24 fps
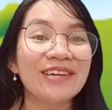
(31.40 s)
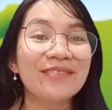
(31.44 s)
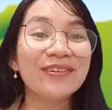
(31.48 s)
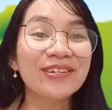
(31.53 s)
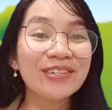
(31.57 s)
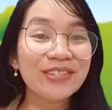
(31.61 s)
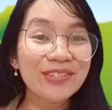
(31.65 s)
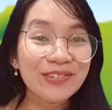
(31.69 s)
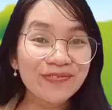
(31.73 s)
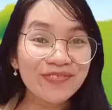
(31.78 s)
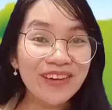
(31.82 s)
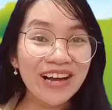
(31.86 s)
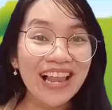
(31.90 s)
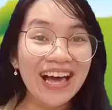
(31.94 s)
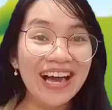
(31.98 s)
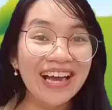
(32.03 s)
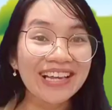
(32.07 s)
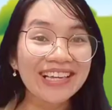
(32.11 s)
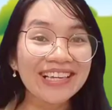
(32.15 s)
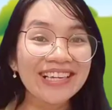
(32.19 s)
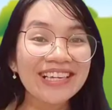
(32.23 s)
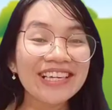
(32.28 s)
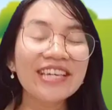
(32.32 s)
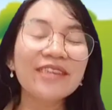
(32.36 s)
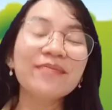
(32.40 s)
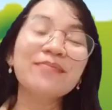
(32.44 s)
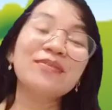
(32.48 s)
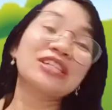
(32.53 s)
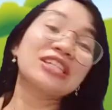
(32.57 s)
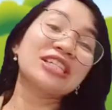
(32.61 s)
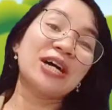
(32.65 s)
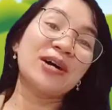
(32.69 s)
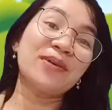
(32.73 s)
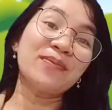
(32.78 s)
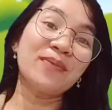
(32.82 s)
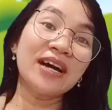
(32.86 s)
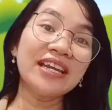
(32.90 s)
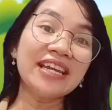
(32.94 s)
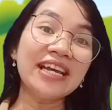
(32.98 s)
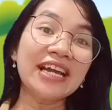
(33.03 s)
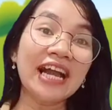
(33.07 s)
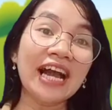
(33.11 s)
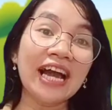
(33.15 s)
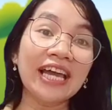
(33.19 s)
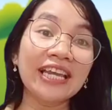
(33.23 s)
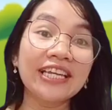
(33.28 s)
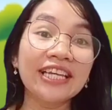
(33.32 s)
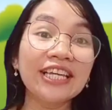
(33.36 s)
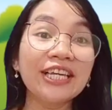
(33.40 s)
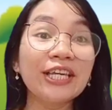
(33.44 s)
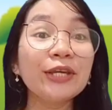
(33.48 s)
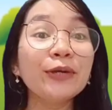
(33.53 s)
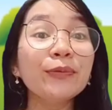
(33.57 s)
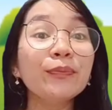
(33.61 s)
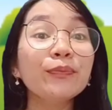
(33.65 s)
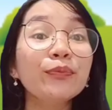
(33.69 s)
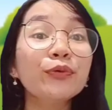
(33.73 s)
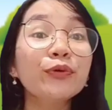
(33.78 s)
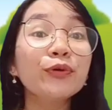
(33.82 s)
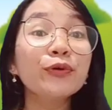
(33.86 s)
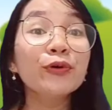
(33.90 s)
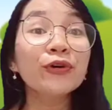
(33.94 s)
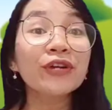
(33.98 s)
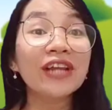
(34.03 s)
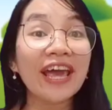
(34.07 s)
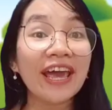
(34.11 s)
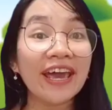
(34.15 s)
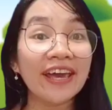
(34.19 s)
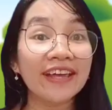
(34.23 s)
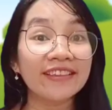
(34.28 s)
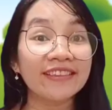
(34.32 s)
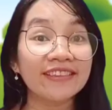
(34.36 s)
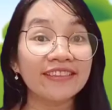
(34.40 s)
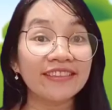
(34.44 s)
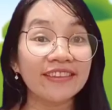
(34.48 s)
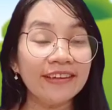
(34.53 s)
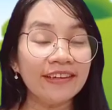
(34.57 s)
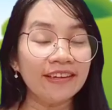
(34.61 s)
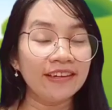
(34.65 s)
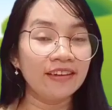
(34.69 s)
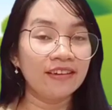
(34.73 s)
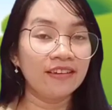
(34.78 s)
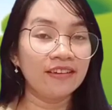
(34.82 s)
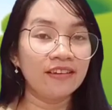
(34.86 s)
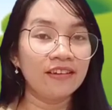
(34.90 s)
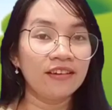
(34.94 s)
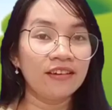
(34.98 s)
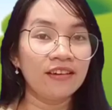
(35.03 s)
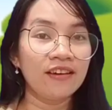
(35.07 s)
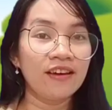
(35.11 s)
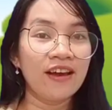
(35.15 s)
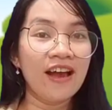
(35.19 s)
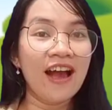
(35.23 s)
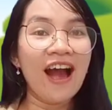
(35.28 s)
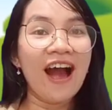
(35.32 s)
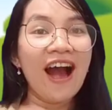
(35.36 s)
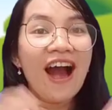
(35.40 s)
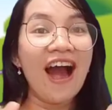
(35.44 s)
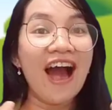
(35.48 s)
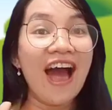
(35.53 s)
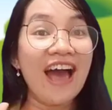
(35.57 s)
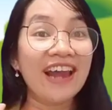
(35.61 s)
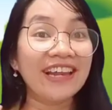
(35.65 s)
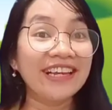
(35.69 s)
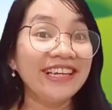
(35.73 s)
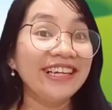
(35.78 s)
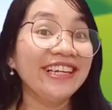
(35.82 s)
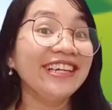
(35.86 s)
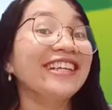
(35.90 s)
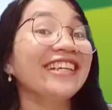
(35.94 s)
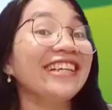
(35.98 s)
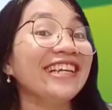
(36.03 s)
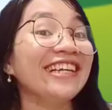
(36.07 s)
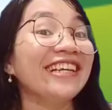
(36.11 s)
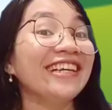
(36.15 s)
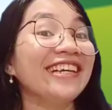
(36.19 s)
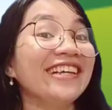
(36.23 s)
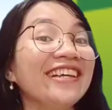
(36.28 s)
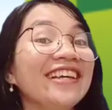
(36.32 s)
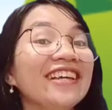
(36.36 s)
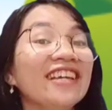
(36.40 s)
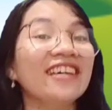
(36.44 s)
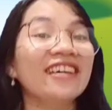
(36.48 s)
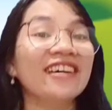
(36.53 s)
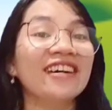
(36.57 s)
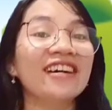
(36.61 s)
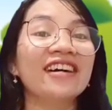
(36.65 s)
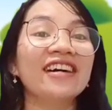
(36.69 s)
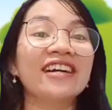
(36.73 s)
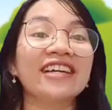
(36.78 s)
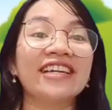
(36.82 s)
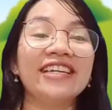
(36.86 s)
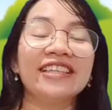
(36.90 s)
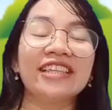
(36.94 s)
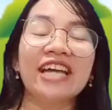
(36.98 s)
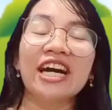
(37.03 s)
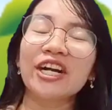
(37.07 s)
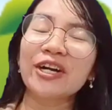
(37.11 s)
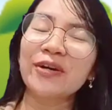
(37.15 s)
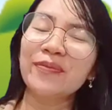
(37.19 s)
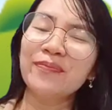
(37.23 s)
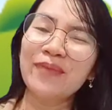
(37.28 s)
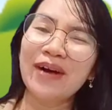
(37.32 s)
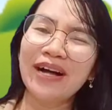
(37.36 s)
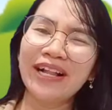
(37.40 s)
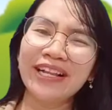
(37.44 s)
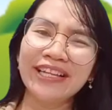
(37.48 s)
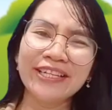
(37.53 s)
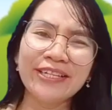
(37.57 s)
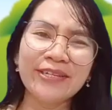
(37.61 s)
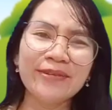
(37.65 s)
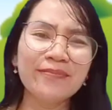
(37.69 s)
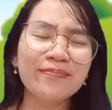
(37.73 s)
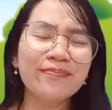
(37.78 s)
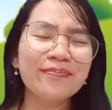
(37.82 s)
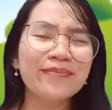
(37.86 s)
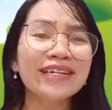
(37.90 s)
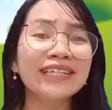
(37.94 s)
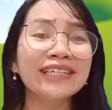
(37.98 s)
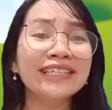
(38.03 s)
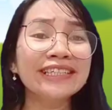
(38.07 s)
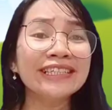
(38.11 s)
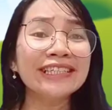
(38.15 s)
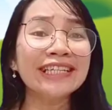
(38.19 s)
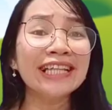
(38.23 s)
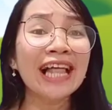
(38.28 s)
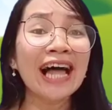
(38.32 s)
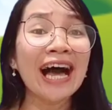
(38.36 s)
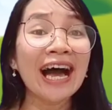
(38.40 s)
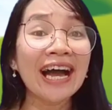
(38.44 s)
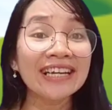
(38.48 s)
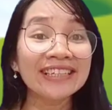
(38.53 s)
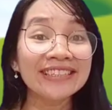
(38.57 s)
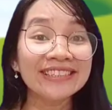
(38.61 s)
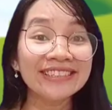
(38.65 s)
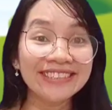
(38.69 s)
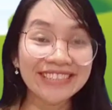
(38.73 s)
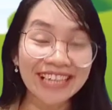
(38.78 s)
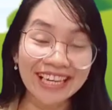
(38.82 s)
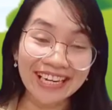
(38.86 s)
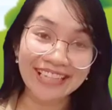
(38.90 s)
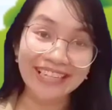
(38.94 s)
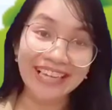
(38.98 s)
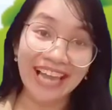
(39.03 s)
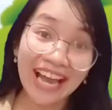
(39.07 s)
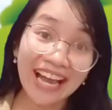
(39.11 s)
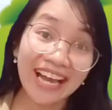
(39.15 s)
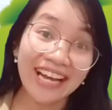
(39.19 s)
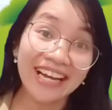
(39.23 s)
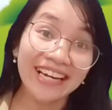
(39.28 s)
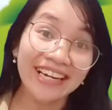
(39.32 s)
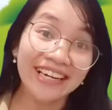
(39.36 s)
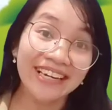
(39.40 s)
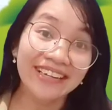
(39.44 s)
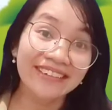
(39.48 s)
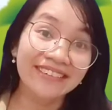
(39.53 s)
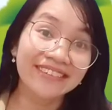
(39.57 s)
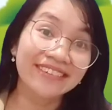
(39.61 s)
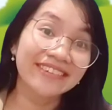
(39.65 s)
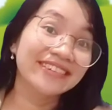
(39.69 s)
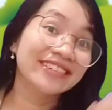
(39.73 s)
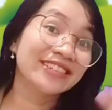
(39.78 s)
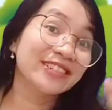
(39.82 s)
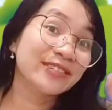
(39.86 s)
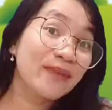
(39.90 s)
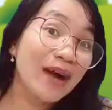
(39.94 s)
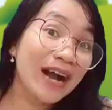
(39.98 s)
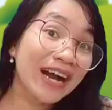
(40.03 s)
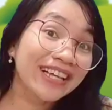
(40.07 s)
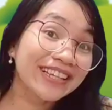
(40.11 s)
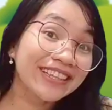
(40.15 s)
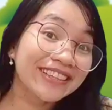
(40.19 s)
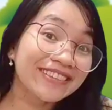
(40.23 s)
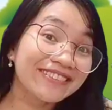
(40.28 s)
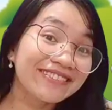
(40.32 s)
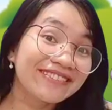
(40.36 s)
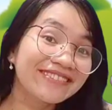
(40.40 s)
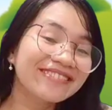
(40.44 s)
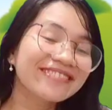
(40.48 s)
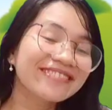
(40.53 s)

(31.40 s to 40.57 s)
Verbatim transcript: Berjumpa lagi bersama dengan Ibu Reti. Hari ini kita kembali belajar ya. Semangat.